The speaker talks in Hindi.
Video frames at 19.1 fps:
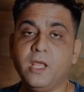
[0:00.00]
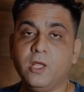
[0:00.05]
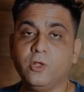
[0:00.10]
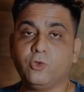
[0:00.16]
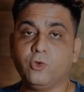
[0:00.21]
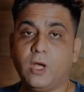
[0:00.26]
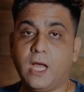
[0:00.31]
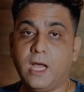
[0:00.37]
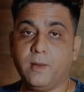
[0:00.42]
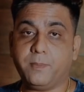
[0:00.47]
तो
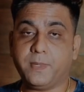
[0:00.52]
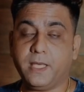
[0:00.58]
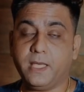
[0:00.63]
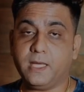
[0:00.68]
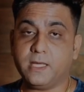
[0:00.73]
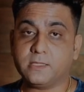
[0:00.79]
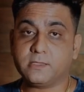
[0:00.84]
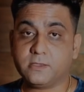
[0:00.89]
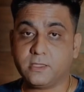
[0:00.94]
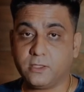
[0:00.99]
आपके
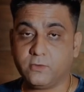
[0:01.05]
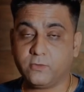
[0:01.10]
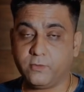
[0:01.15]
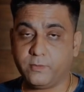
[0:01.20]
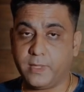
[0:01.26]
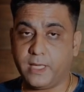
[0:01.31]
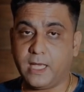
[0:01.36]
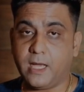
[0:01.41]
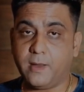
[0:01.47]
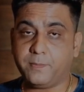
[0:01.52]
अस्तित्व
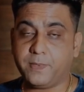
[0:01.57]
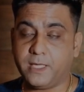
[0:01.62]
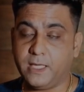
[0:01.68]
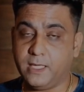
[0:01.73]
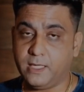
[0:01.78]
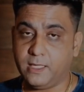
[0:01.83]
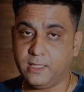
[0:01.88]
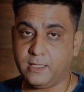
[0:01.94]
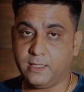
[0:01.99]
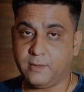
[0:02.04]
में
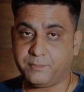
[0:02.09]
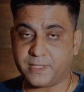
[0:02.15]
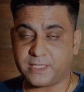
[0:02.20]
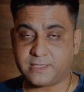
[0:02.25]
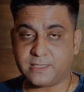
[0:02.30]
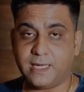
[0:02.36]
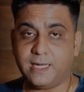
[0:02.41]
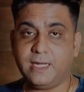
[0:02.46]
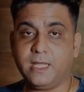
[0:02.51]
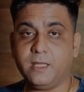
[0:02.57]
आपकी
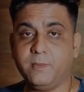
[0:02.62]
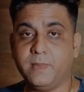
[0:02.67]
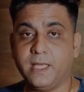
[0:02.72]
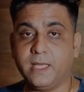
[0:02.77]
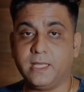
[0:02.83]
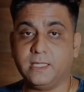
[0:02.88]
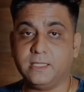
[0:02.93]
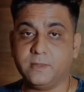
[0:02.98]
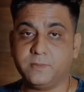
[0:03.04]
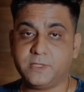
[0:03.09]
पर्सनैलिटी में
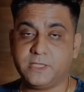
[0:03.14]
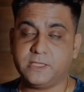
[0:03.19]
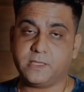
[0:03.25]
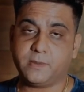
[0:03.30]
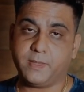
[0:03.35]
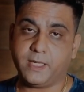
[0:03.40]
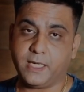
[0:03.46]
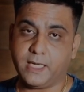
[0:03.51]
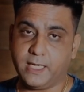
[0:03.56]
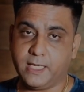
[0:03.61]
गजब सी
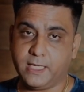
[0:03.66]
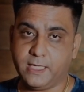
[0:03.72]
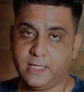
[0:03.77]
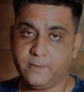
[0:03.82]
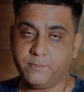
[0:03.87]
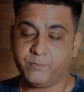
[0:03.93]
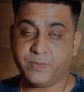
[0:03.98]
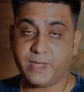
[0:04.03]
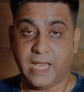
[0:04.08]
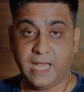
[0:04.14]
चमक आएगी
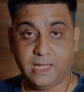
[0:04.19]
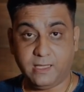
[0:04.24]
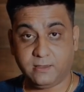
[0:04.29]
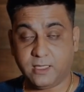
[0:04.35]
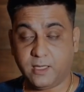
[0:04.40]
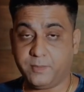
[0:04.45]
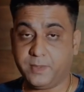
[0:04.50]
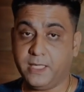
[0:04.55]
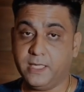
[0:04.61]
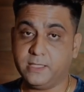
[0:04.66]
हेल्थ
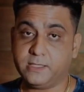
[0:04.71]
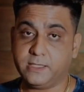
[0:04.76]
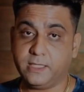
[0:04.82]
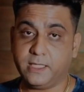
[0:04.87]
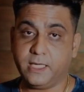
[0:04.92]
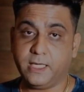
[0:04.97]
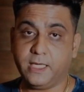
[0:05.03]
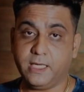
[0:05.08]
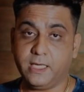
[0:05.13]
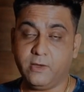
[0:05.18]
आपकी अच्छी
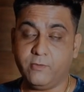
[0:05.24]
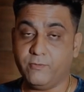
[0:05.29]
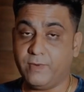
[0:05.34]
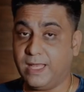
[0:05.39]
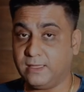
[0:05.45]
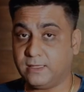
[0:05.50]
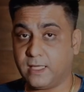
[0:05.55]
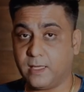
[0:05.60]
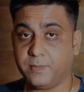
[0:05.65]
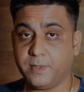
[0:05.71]
रहेगी
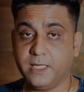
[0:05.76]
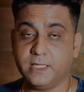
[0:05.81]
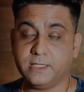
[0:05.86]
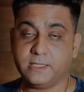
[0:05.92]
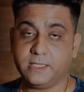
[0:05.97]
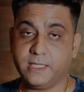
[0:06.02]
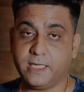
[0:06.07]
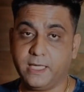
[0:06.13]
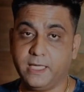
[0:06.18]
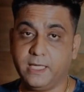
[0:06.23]
वेल्थ आपकी
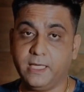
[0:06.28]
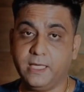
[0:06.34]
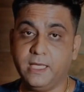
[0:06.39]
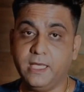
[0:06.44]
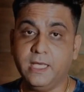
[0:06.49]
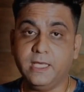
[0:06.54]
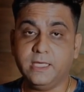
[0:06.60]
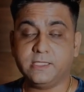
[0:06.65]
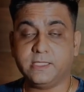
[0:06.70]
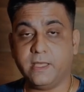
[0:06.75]
अच्छी रहेगी
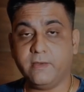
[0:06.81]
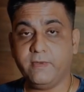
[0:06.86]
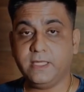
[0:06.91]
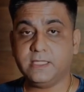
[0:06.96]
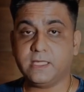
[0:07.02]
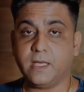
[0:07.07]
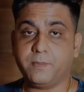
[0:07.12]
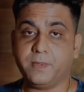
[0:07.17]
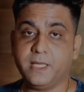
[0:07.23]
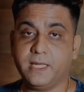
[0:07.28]
सेविंग्स
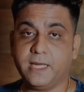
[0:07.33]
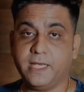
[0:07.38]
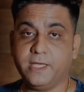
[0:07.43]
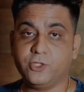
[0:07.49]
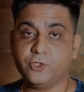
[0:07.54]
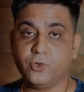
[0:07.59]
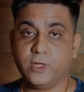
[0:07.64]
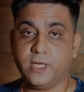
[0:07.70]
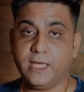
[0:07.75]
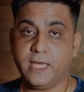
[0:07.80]
आपकी राइज
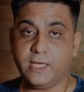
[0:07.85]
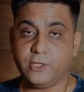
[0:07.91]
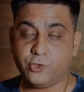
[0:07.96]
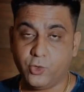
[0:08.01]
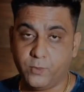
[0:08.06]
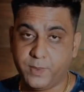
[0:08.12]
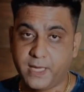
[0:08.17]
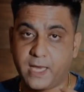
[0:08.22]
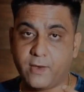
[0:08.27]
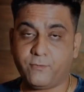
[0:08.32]
होगी जो
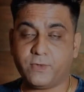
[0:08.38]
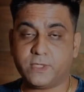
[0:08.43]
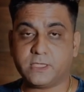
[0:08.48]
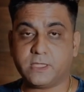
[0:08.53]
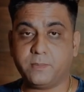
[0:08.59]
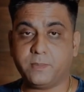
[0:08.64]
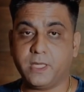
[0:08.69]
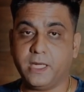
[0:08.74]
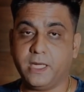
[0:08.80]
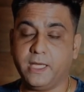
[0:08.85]
भी एफर्ट्स
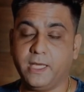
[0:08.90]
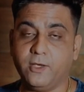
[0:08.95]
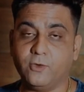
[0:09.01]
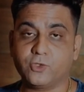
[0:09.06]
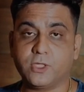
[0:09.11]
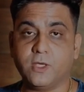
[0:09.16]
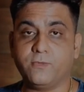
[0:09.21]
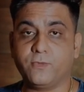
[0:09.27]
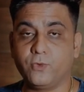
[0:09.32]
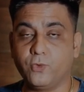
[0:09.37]
आप करेंगे
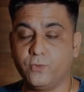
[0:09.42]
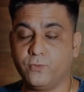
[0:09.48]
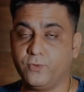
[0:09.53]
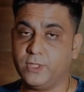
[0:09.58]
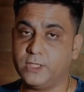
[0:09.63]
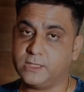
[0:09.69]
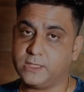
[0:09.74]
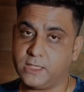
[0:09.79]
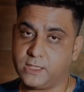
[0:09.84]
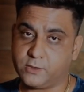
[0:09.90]
उसके फ्रूटफुल
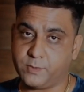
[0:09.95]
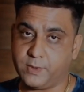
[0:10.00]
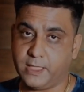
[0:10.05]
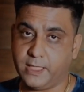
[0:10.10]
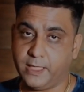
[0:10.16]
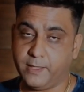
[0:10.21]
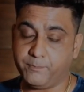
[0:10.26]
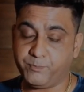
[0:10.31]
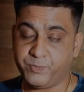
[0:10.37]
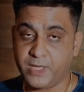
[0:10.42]
रिजल्ट्स मिलेंगे